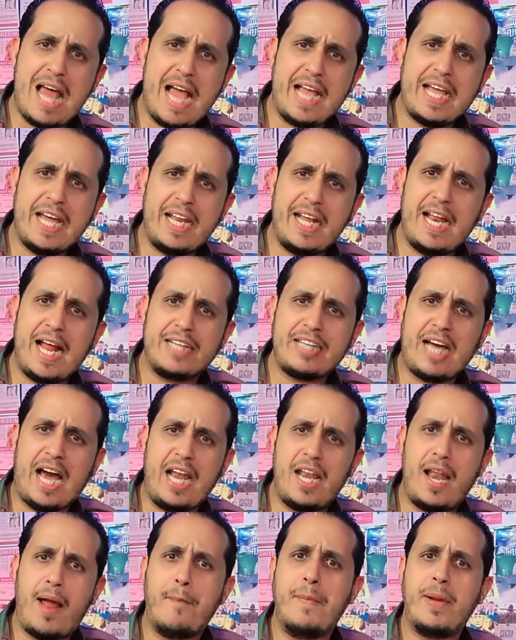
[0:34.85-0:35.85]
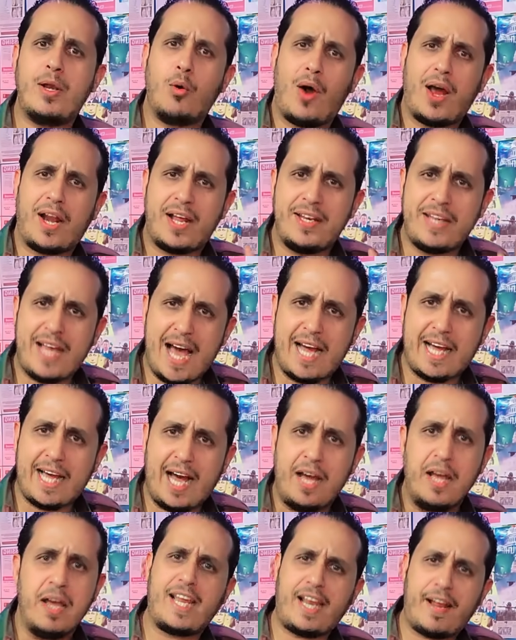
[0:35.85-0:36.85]
لا قري لا تعلم من ورا
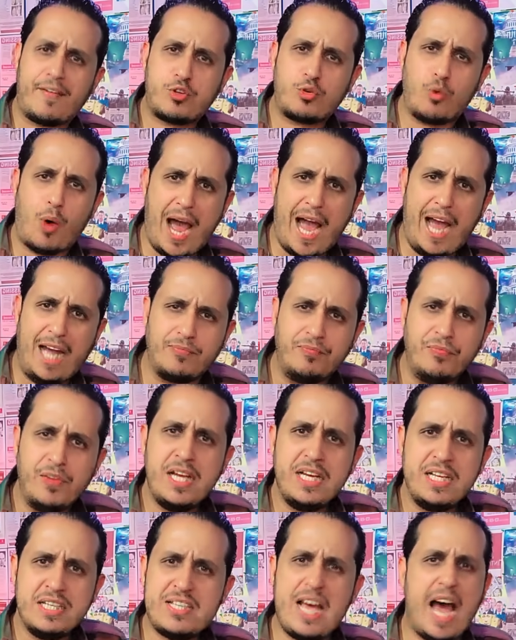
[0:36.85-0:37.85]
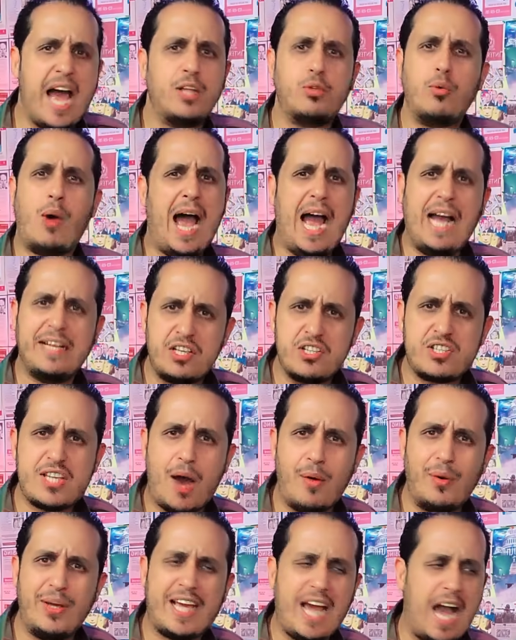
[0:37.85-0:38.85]
الناقه ما يعرفش واحد زائد واحد
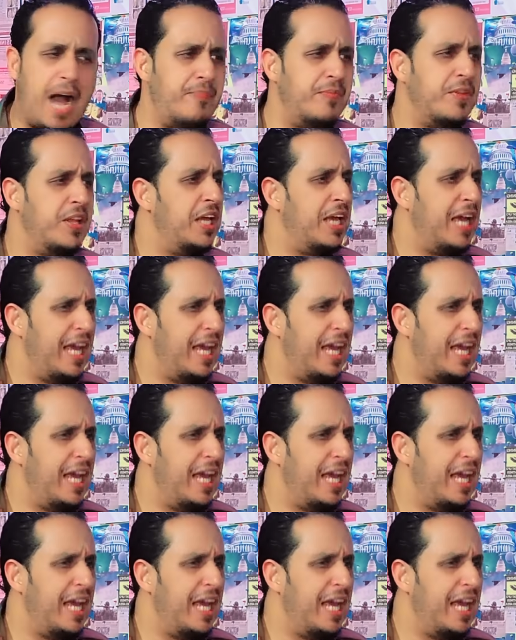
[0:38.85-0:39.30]
يساوي كم